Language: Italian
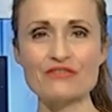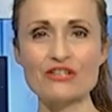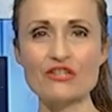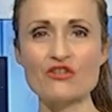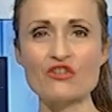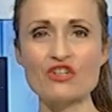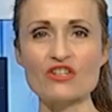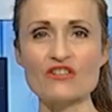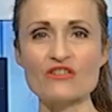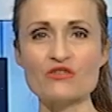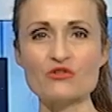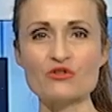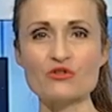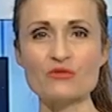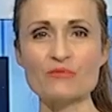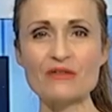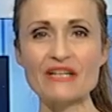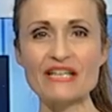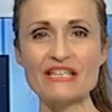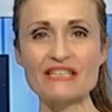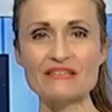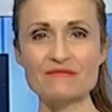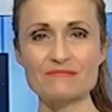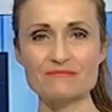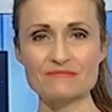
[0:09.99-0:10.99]
Francesco
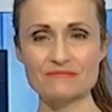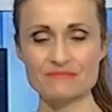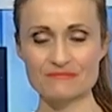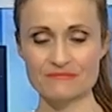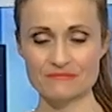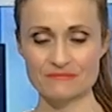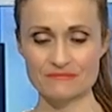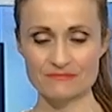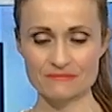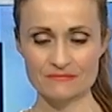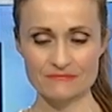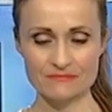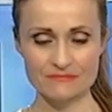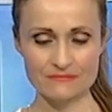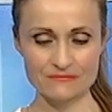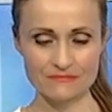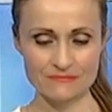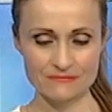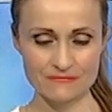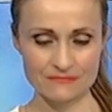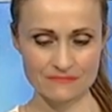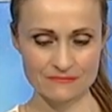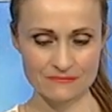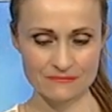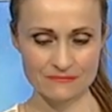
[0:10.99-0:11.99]
Tomei.
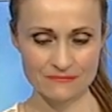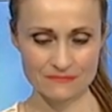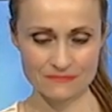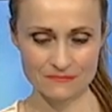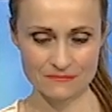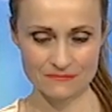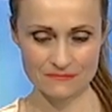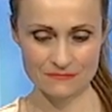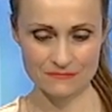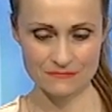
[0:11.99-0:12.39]
Già in